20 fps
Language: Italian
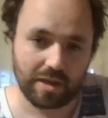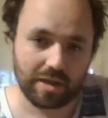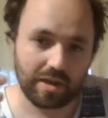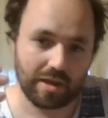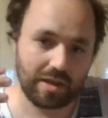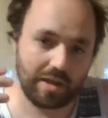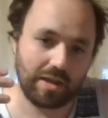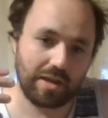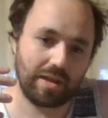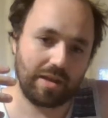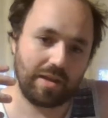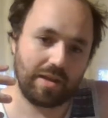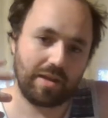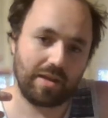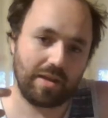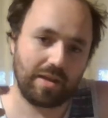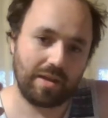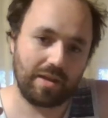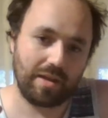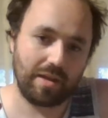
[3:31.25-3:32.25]

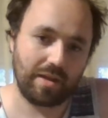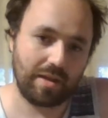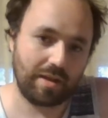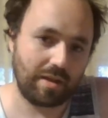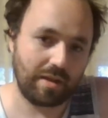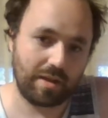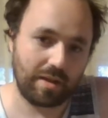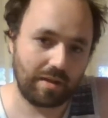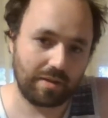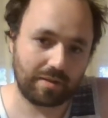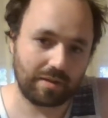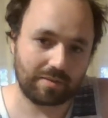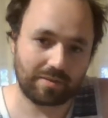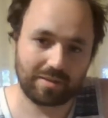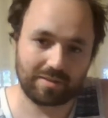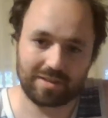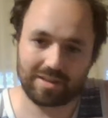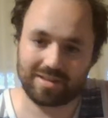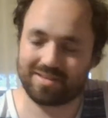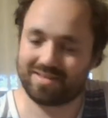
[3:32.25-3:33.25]
eh, t-
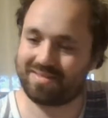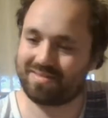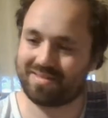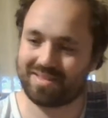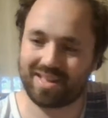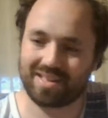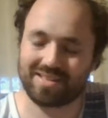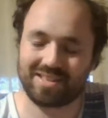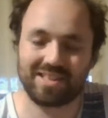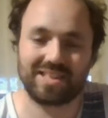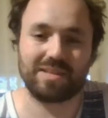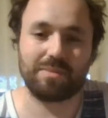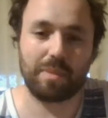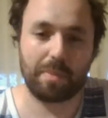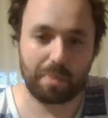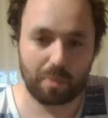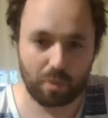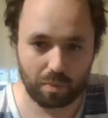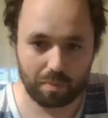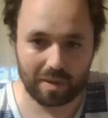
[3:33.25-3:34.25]
t- tantissimi
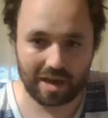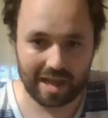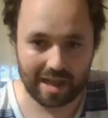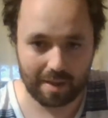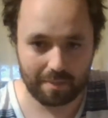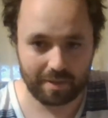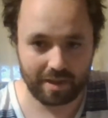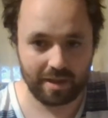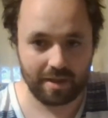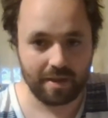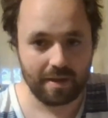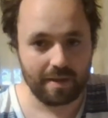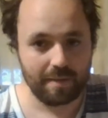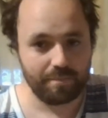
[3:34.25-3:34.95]
problemi